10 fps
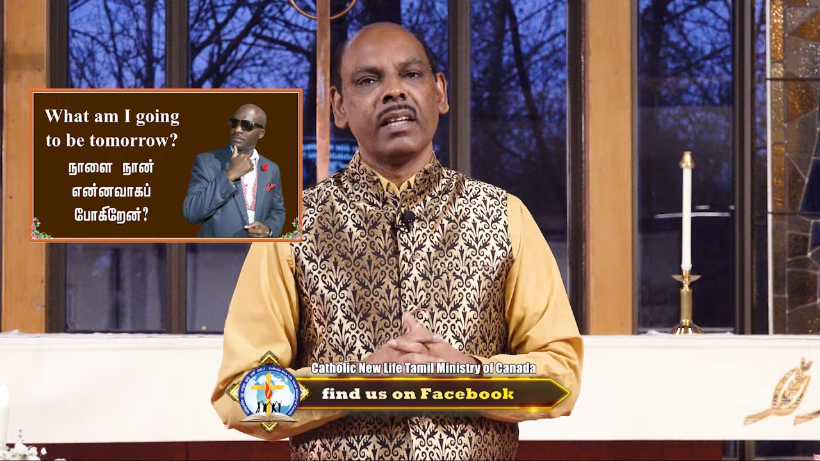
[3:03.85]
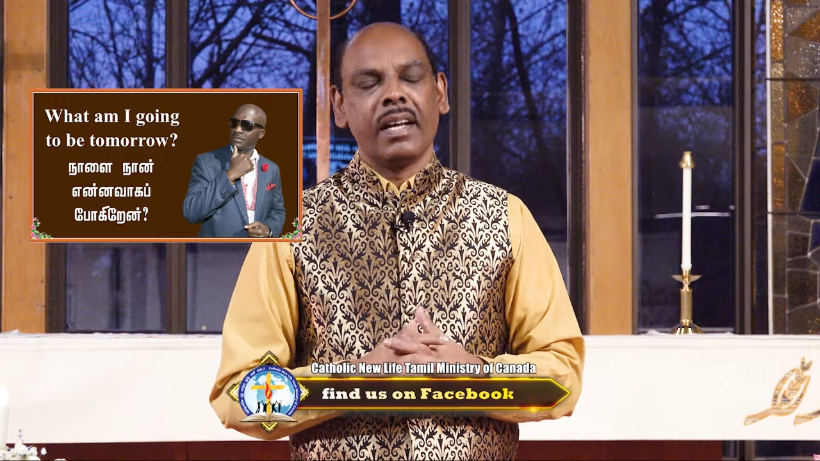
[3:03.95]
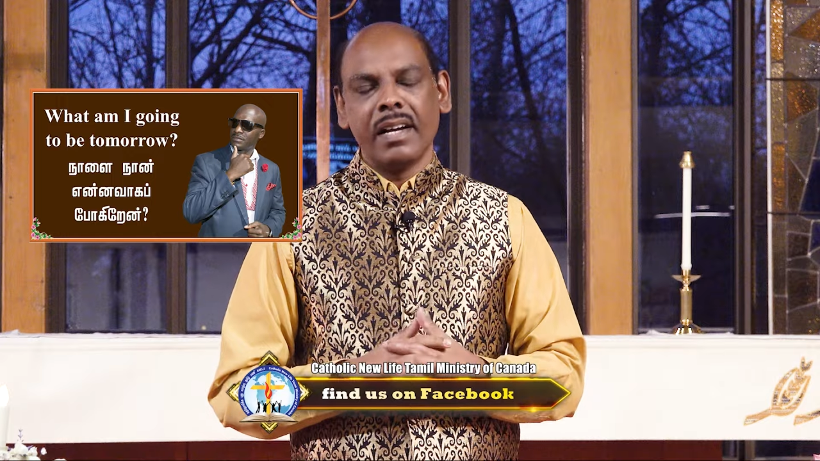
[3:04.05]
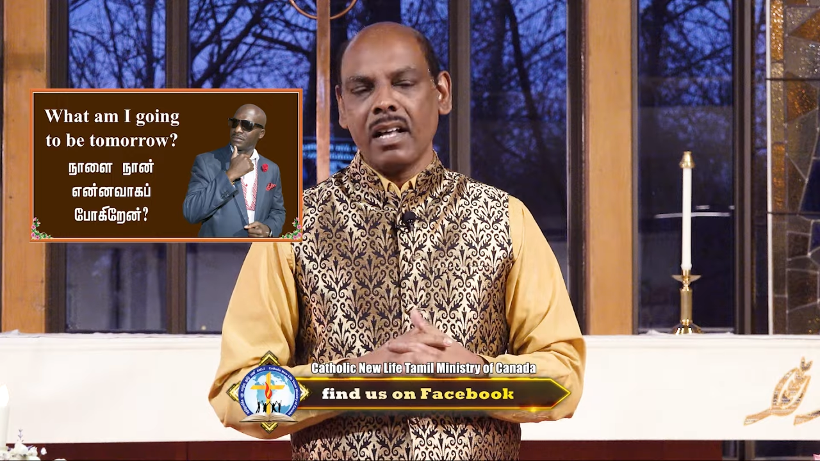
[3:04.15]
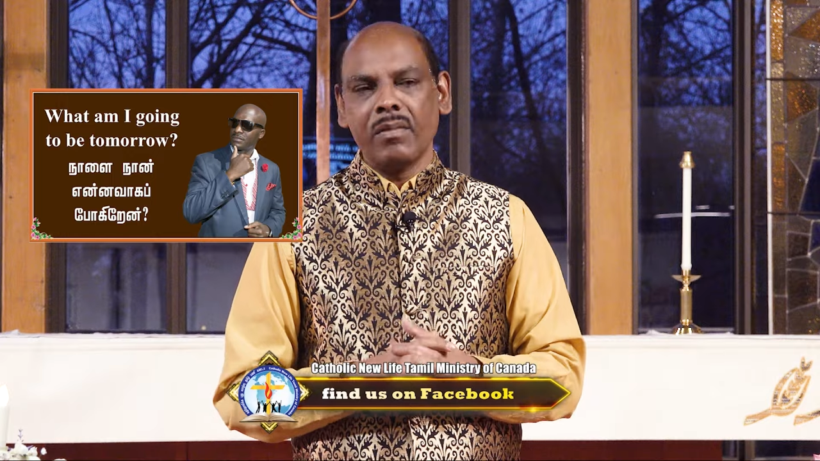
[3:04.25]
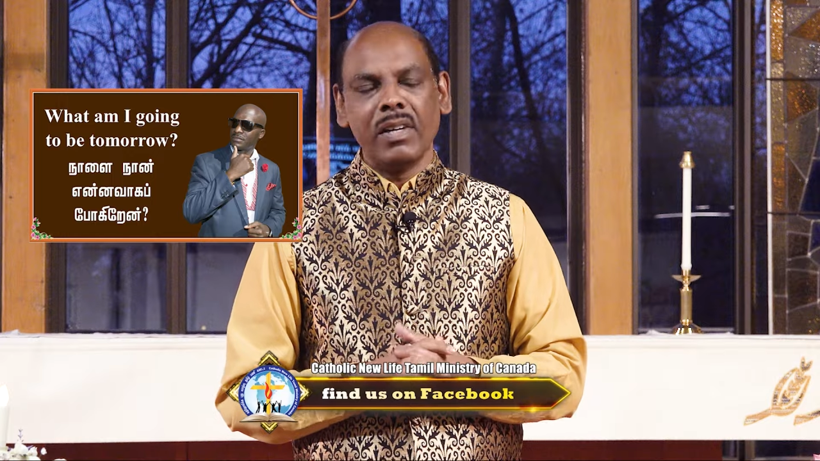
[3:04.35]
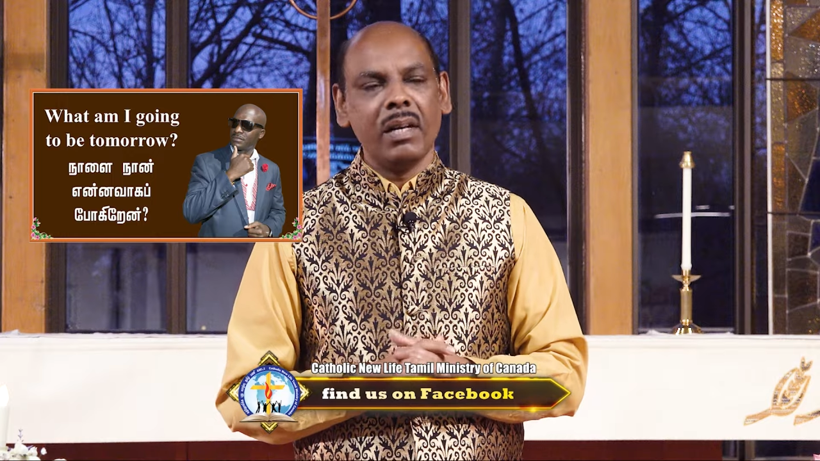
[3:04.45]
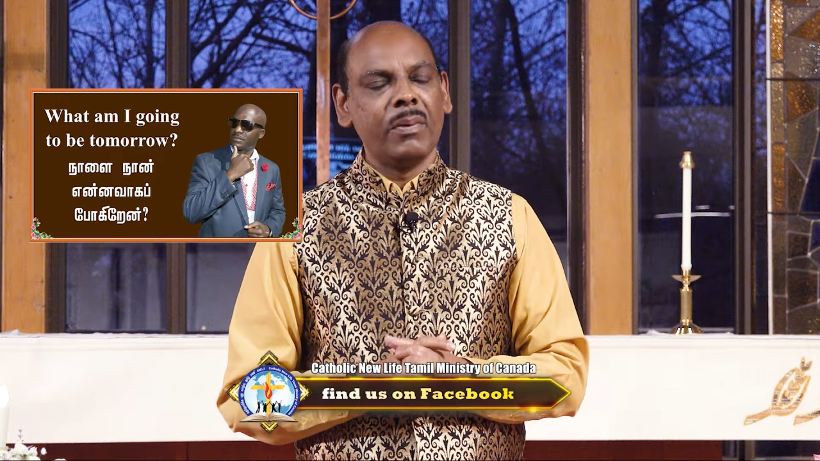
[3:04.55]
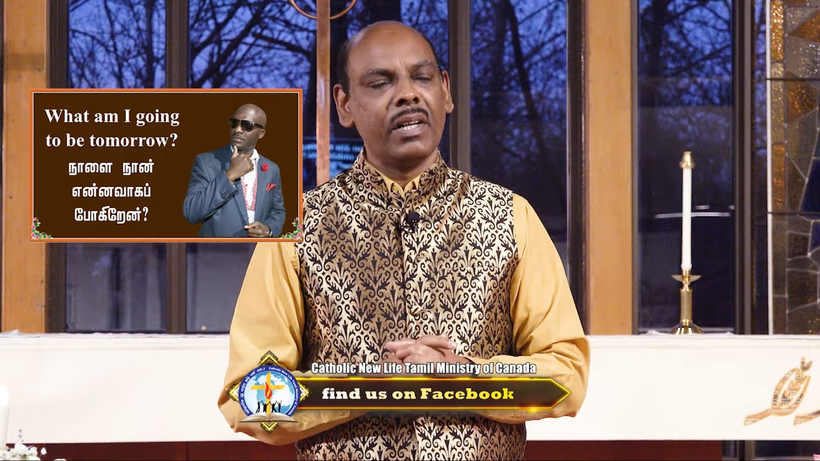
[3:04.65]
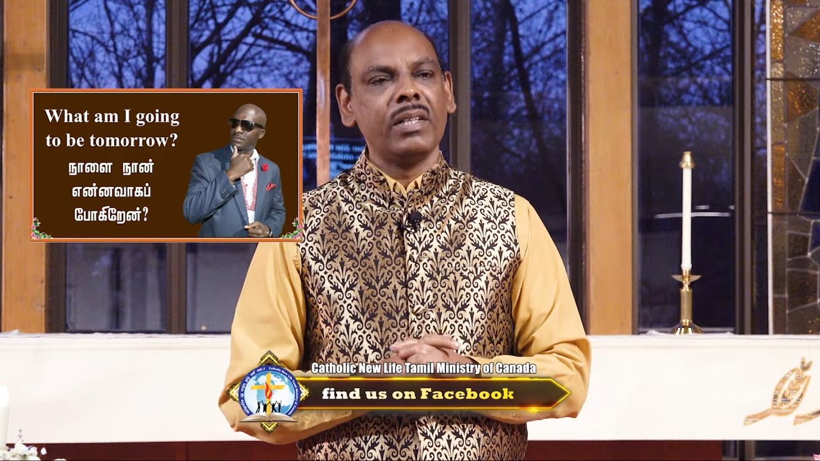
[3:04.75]
கனடாவிலே
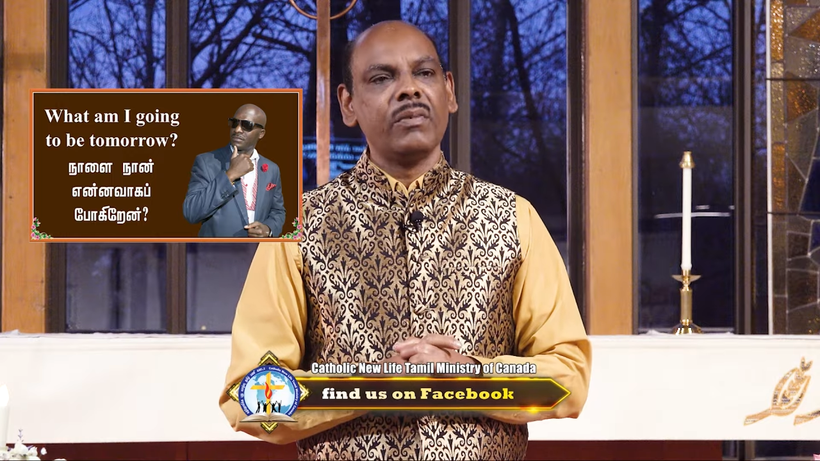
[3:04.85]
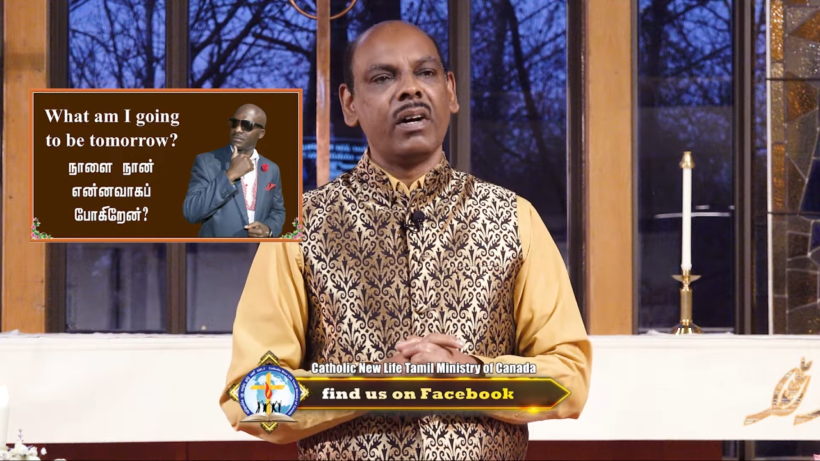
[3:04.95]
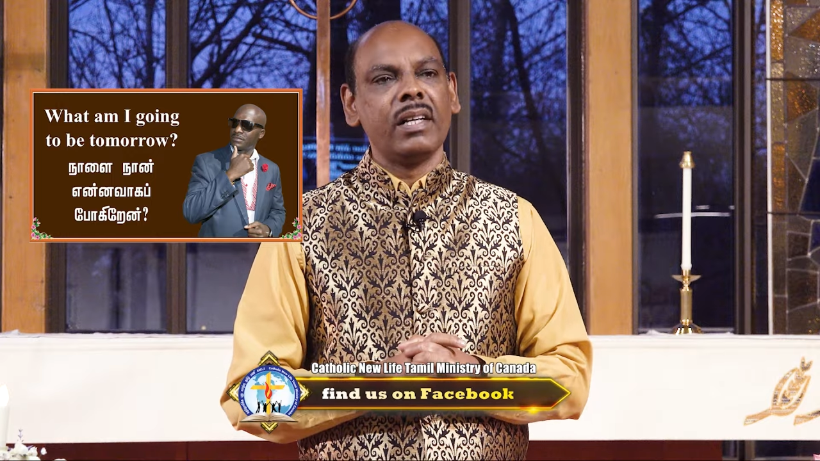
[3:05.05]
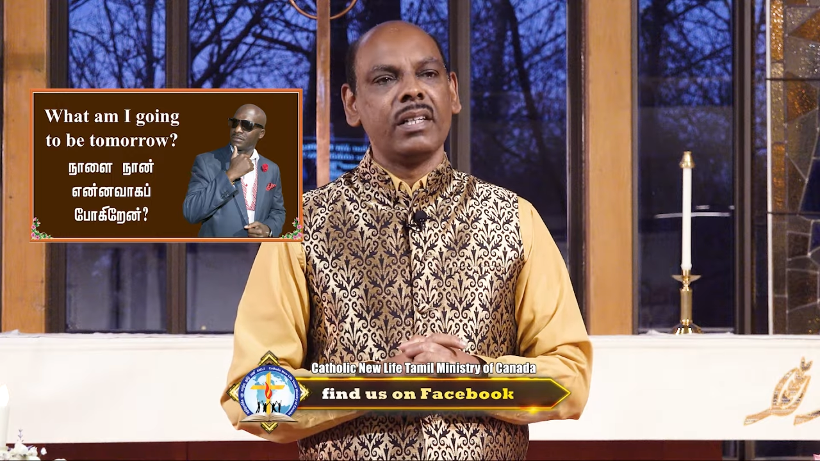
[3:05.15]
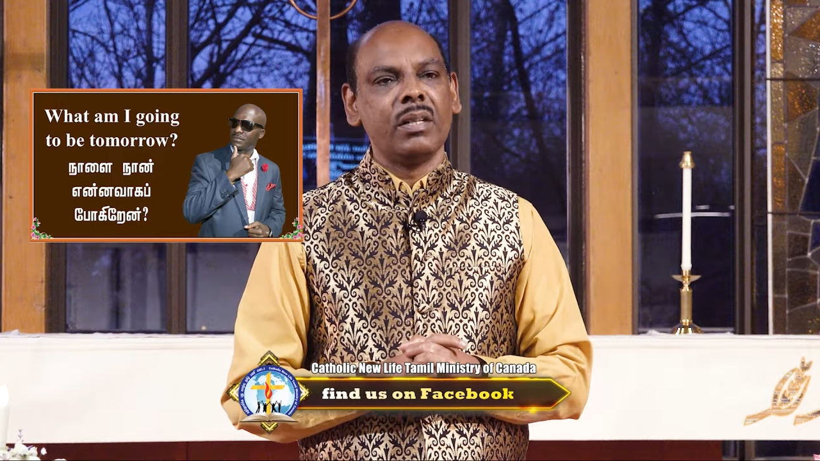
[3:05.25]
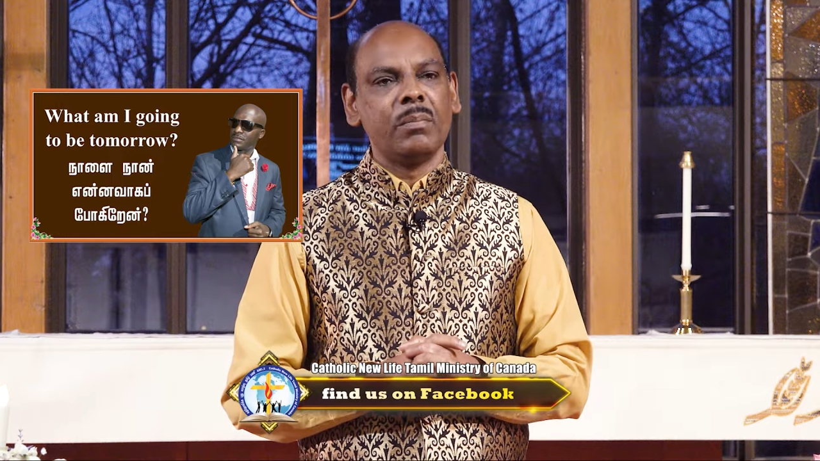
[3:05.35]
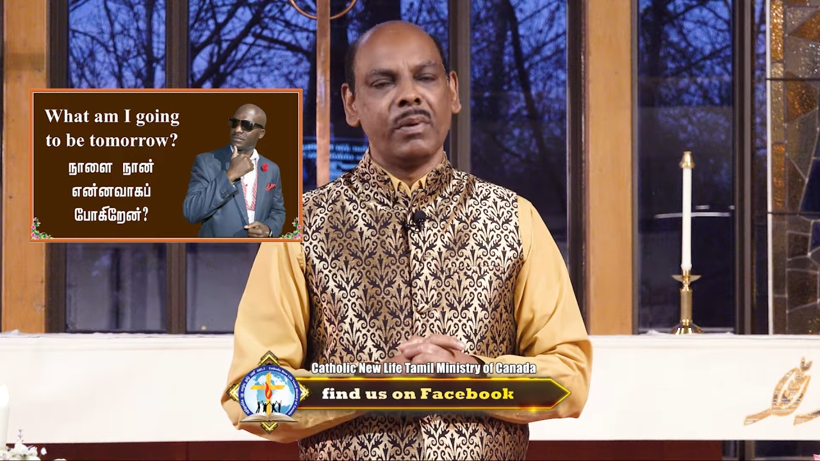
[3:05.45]
பிறந்து வாழுகின்ற